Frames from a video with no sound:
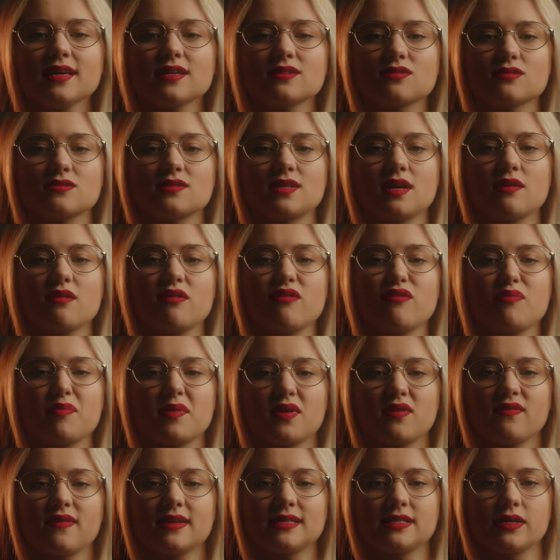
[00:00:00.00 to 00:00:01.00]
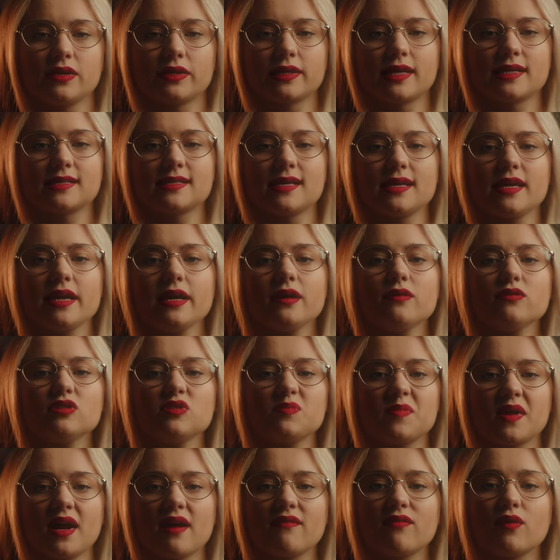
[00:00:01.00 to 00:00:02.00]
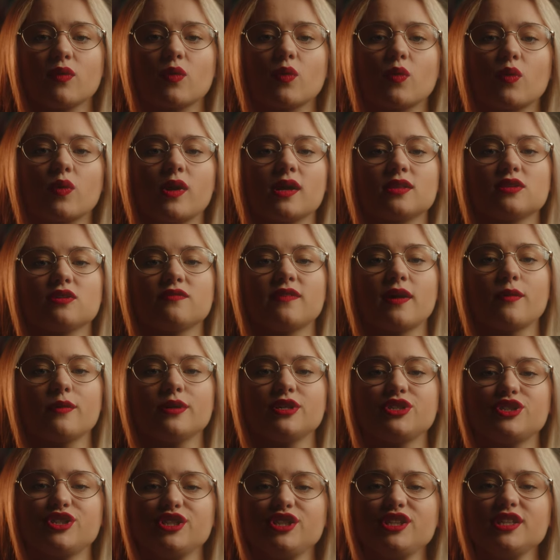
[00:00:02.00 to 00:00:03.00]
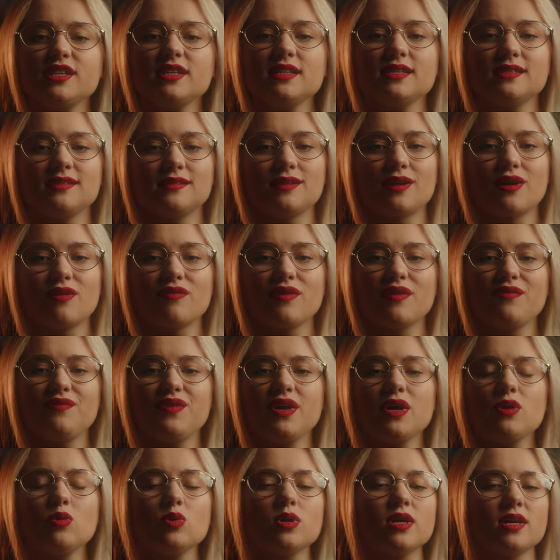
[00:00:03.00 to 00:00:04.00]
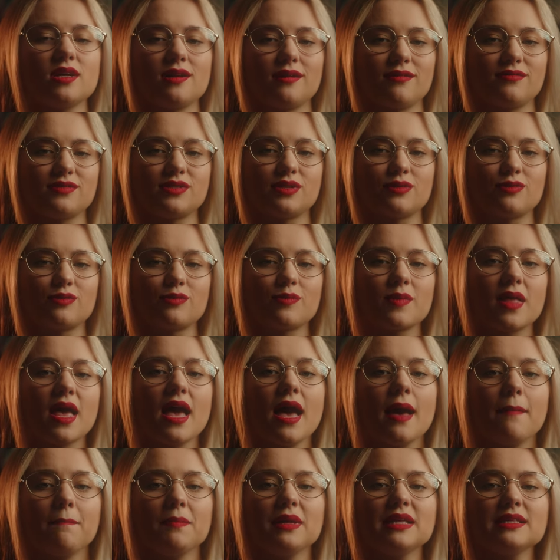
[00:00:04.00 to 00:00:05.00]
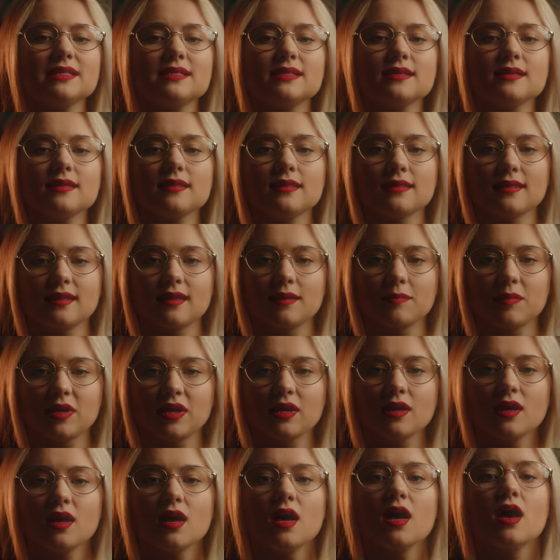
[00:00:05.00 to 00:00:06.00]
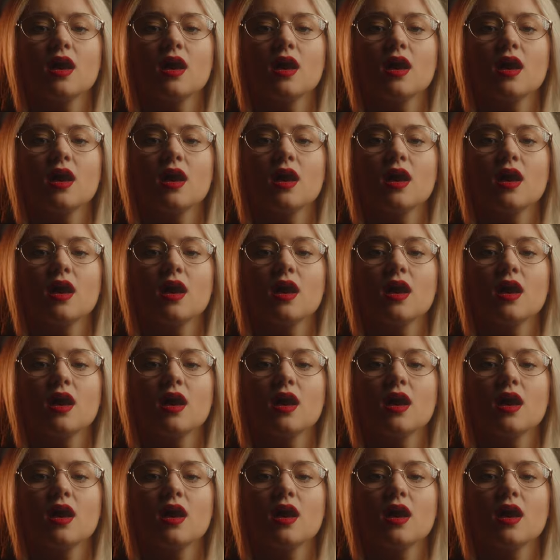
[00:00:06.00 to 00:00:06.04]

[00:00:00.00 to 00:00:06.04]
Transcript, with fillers: jakie zostały wprowadzone za jego sprawą, uratowały życie i zdrowie wielu kierowcom. Między innymi